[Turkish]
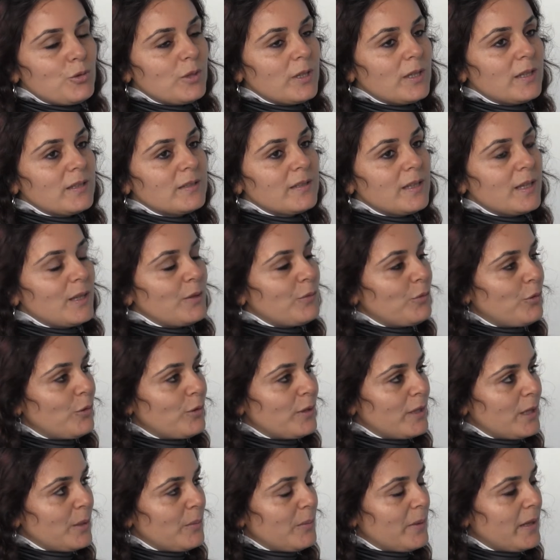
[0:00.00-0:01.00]
sürekli
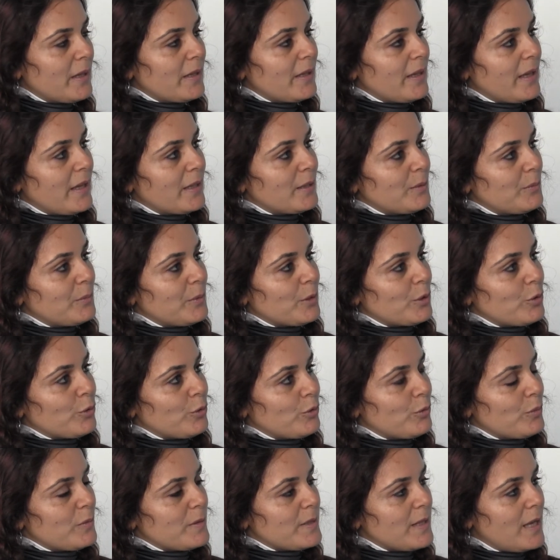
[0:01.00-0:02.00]
telefonlara ben kendim
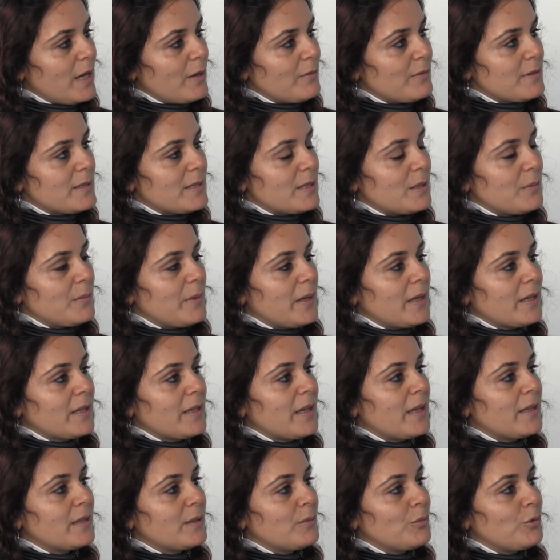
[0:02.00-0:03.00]
bakıyordum, servisleri ben
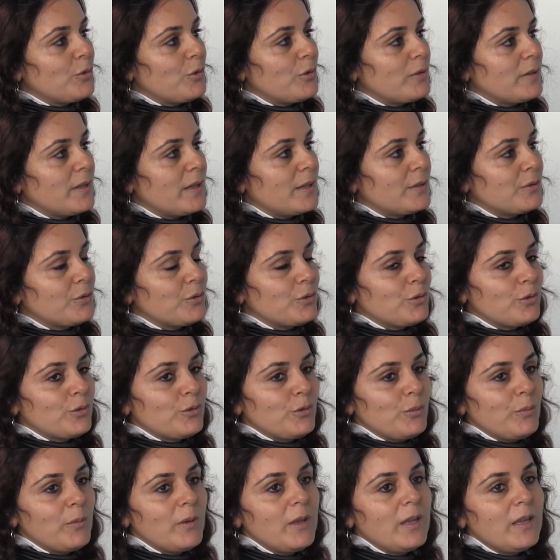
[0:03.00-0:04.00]
kendim
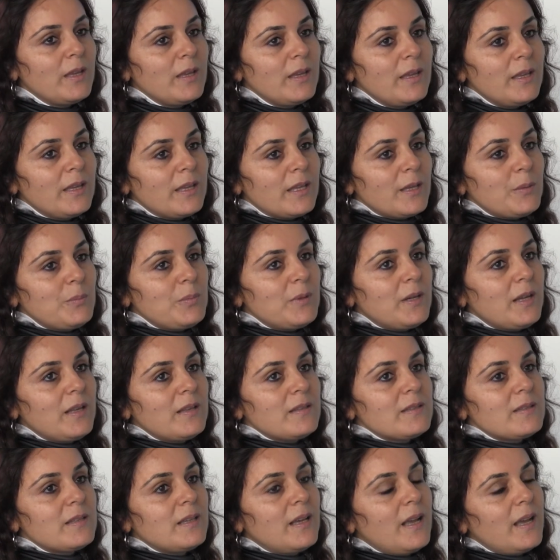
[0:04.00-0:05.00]
yönlendiriyordum. E,
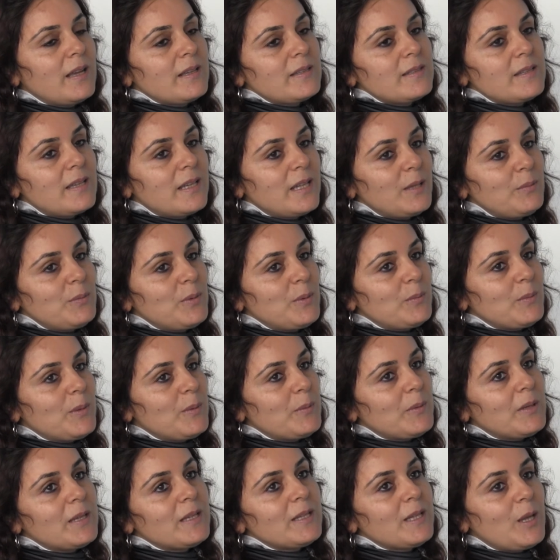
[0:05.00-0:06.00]
biraz da Aksaray
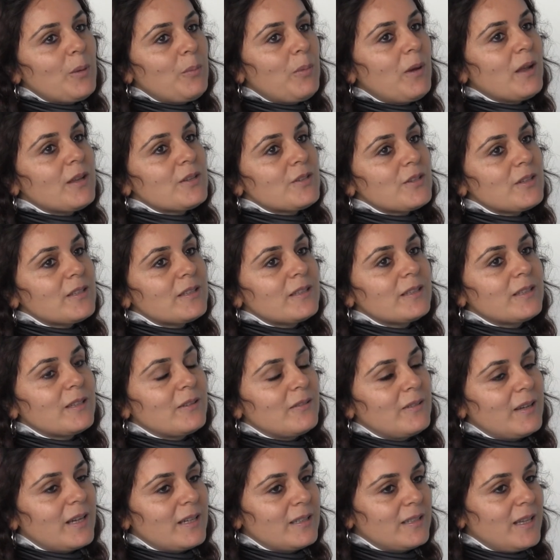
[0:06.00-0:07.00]
bilmemenin yabancılığı
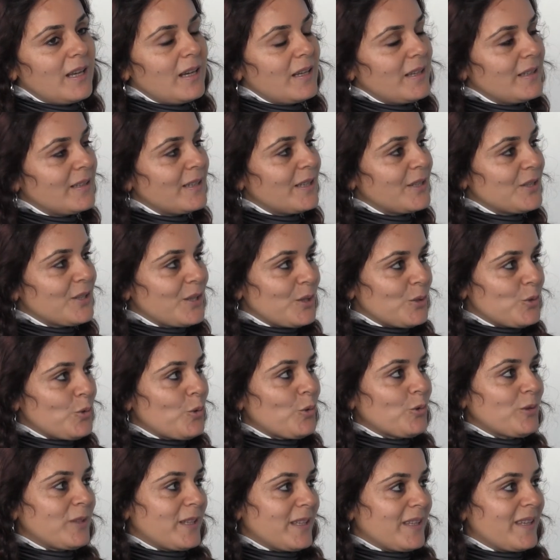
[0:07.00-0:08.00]
da vardı. Arkadaşları
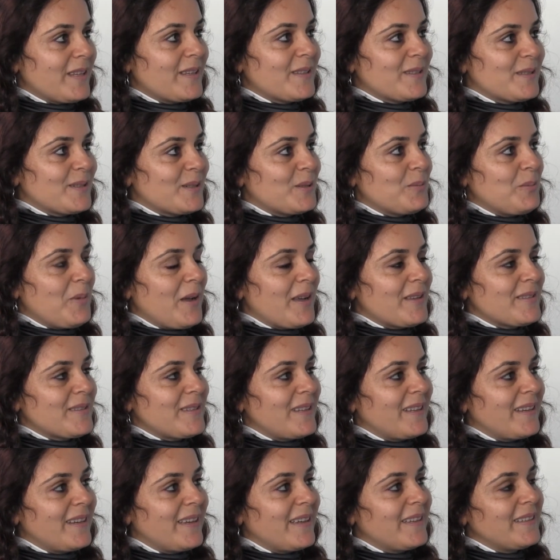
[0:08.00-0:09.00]
çok da gezdirdim
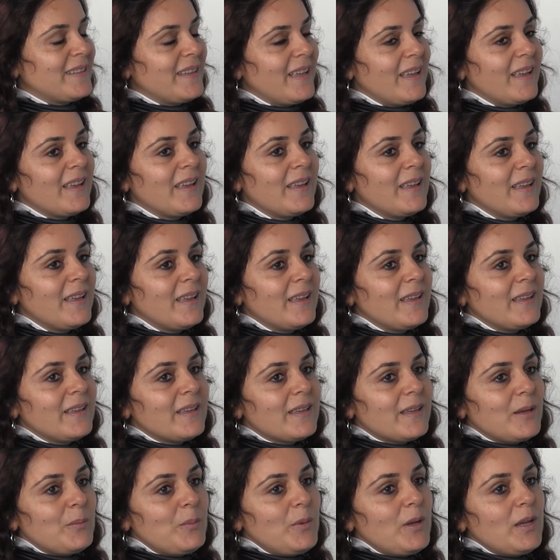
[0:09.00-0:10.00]
Aksaray'da. Hı hı.
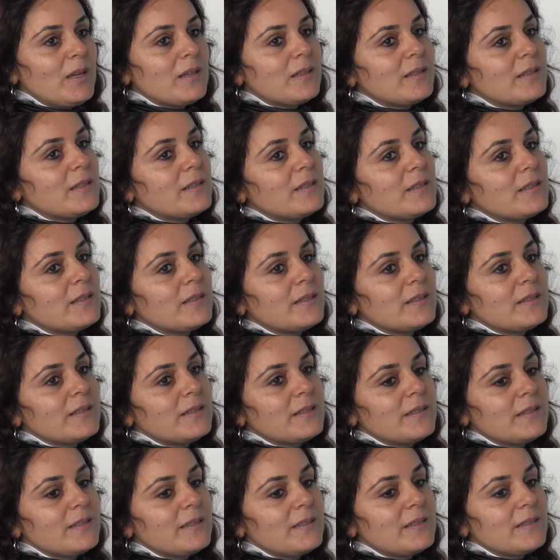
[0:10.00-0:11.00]
Ama e,
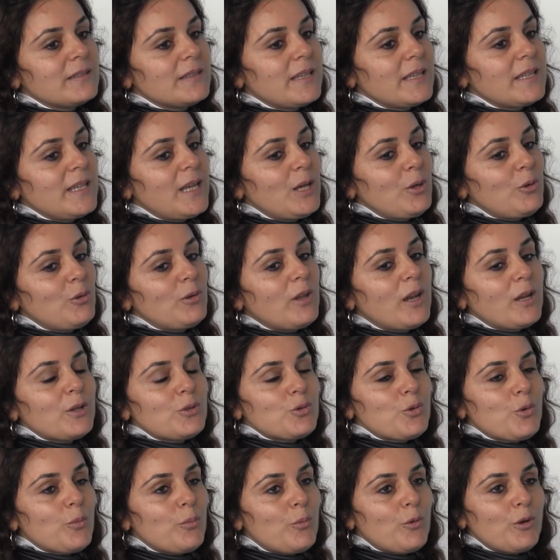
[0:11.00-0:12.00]
genel
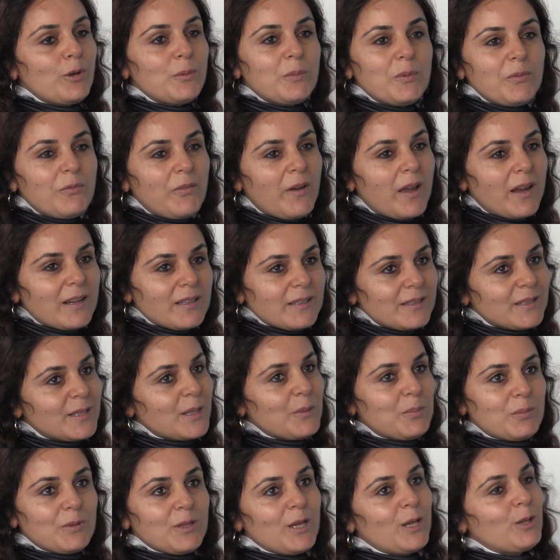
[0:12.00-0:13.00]
olarak çok böyle bir farklı
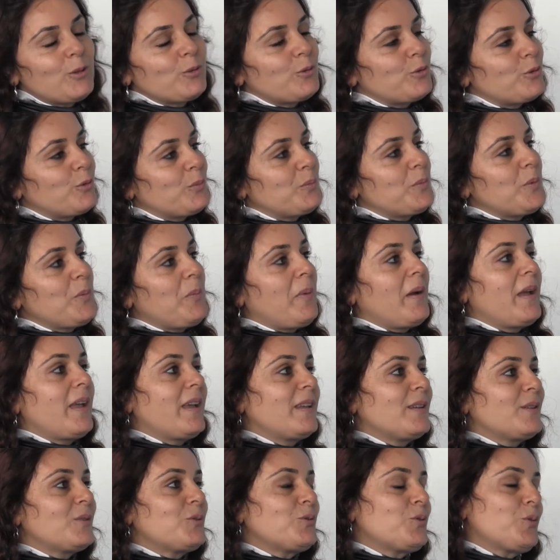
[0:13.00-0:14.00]
tepki alıyordum. Bir
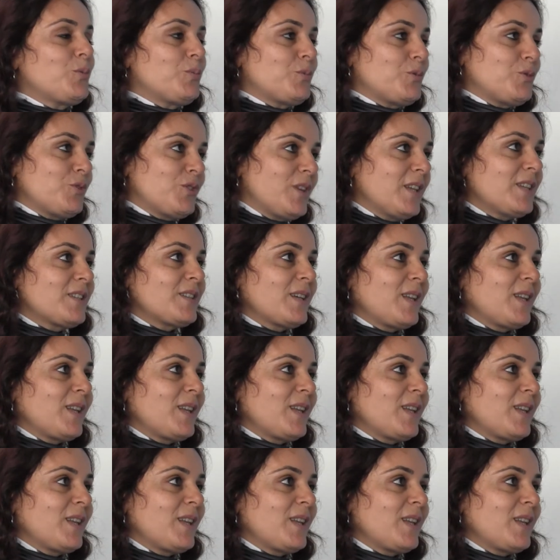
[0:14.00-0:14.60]
bayanın tüpçüde